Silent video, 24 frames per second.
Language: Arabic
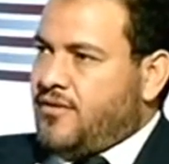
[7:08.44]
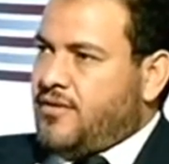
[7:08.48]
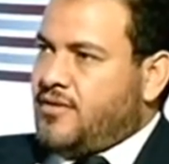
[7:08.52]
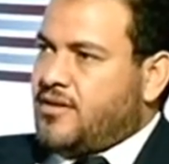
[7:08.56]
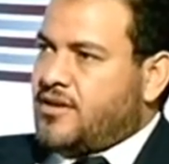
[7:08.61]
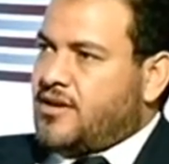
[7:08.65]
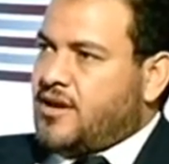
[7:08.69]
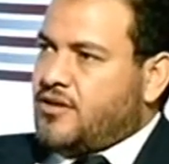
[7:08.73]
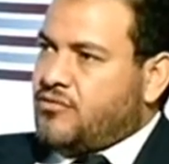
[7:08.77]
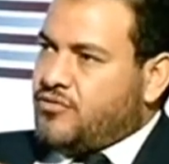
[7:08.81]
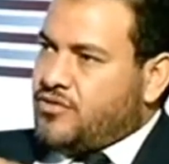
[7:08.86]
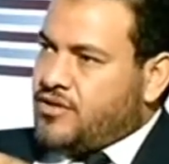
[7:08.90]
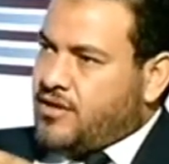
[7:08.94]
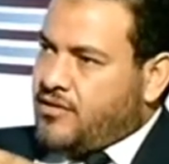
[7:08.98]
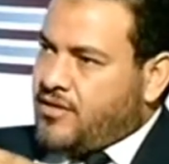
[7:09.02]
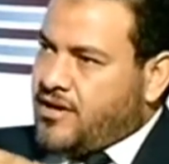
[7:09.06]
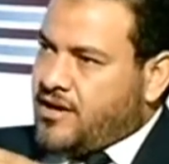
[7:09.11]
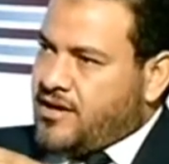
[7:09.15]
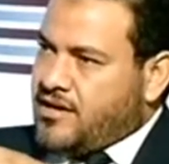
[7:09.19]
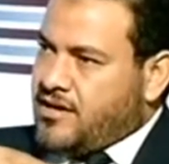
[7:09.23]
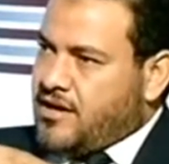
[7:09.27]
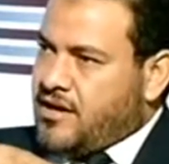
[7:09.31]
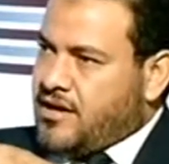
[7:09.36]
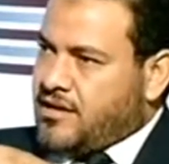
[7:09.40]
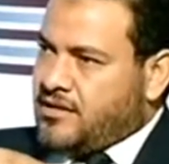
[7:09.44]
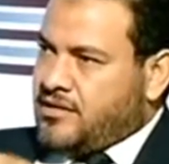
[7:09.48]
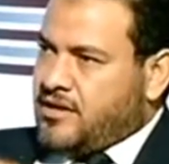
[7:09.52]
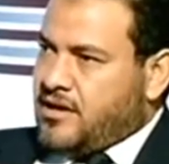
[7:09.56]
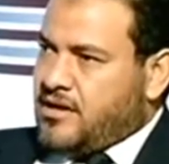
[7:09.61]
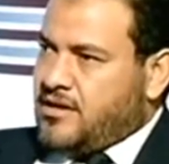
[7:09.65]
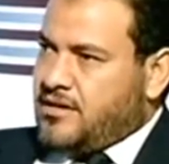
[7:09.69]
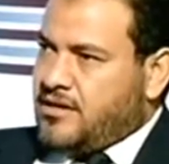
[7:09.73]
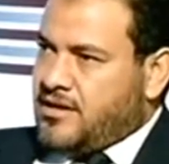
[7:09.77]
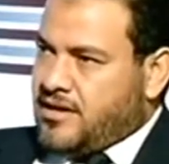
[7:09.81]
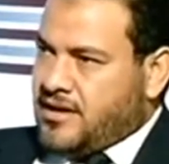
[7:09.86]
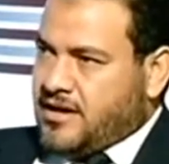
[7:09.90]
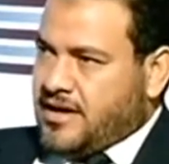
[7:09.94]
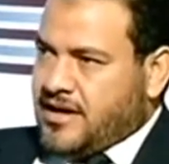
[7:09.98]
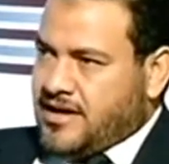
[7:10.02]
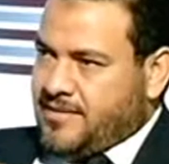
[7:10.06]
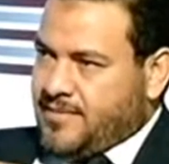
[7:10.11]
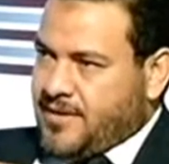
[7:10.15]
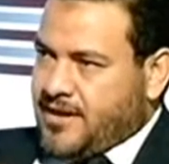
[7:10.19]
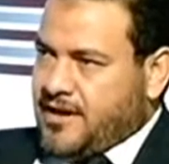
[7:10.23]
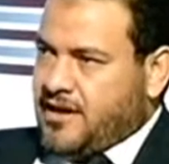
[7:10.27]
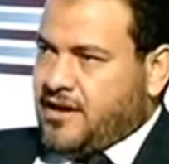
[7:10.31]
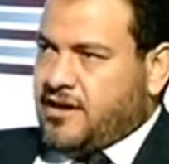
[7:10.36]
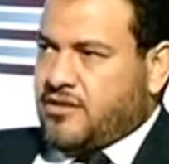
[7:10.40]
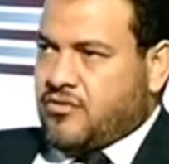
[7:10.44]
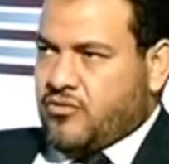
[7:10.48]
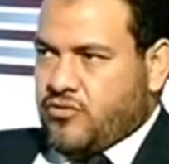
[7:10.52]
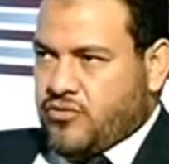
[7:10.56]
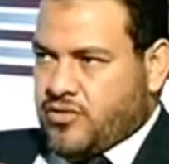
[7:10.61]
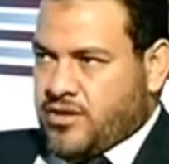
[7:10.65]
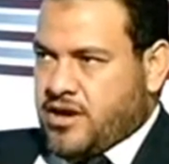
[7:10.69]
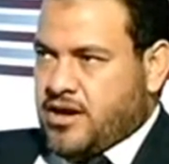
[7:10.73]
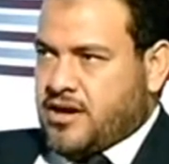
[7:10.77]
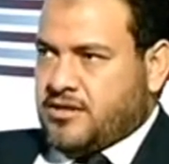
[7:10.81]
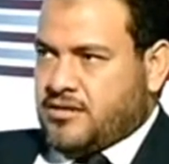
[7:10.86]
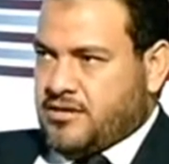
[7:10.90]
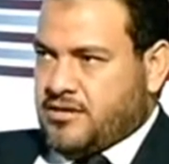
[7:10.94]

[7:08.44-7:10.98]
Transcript: قانون الدوائر النهارده غالبا هيخرج النهارده